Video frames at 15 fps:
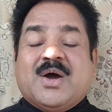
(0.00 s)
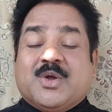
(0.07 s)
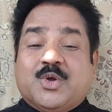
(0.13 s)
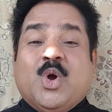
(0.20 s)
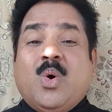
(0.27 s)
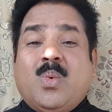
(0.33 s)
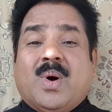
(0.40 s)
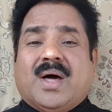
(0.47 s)

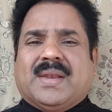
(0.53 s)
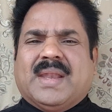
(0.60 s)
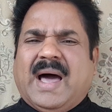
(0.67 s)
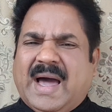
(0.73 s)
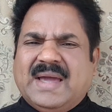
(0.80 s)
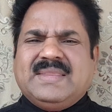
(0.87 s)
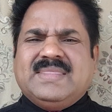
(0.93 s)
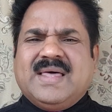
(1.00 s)
யோவான்
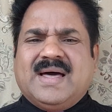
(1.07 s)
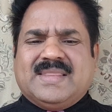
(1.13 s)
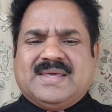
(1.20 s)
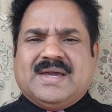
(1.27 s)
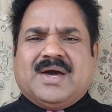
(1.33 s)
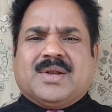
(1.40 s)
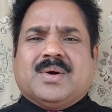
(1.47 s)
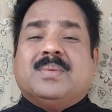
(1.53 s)
ஐந்தாம்
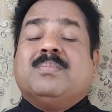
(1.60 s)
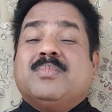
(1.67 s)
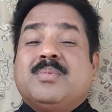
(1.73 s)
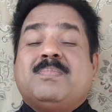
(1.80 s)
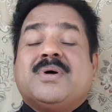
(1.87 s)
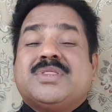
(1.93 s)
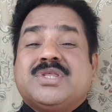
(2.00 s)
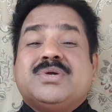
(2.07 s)
அதிகாரம்
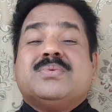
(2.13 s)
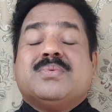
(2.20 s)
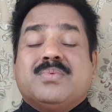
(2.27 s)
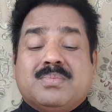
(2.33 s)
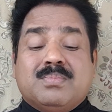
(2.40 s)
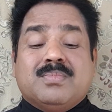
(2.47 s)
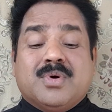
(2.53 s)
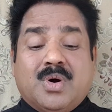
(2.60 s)
முப்பத்தி
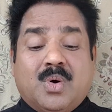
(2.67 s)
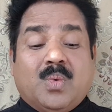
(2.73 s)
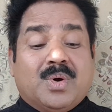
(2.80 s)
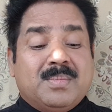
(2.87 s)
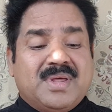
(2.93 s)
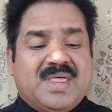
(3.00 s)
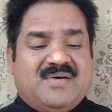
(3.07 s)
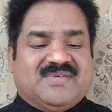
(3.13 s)

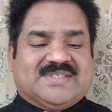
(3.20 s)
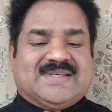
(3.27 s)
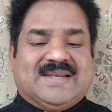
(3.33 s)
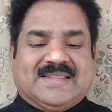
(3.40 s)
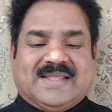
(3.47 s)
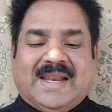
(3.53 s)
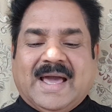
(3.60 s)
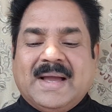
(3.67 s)
ஒன்பதாம்
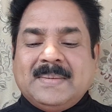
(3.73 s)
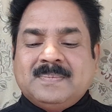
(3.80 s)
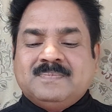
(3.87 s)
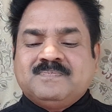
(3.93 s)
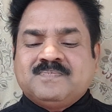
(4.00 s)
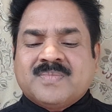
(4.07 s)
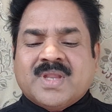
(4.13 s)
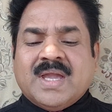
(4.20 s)
வசனத்தில்
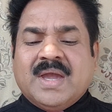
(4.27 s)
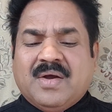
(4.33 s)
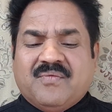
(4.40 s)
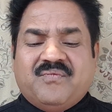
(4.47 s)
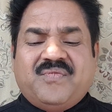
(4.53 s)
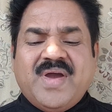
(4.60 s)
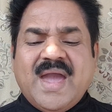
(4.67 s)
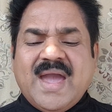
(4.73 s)

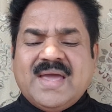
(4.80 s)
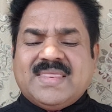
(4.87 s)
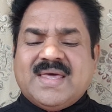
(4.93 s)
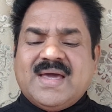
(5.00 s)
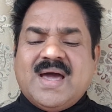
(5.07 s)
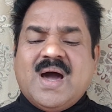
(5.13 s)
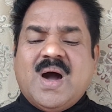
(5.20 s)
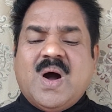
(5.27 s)
வேத
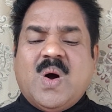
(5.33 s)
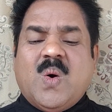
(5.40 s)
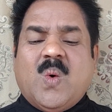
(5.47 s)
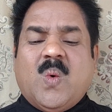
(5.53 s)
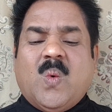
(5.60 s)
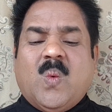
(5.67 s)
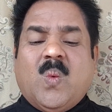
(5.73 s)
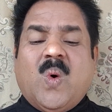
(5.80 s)

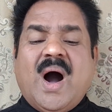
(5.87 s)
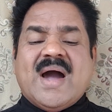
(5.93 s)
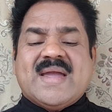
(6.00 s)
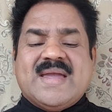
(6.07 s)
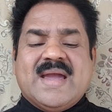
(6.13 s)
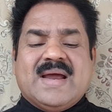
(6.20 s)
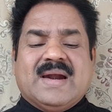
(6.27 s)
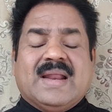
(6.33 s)

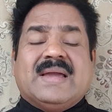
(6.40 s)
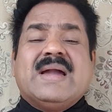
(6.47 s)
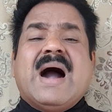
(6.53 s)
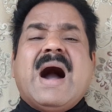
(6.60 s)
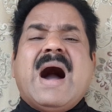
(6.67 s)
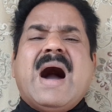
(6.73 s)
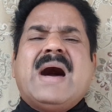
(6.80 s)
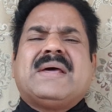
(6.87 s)
வாக்கியங்களை
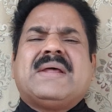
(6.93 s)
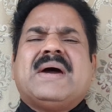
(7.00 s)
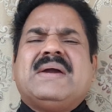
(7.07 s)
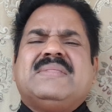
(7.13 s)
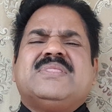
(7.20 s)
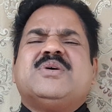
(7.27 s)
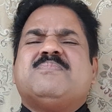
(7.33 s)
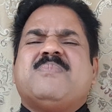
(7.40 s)

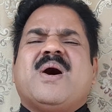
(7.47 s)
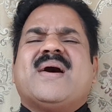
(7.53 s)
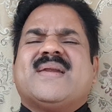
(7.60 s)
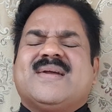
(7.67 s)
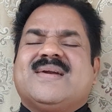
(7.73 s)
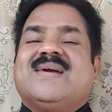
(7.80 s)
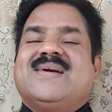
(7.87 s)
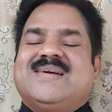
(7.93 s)
ஆராய்ந்து
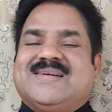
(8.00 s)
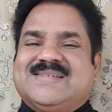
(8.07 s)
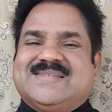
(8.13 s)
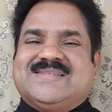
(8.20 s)
பாருங்கள்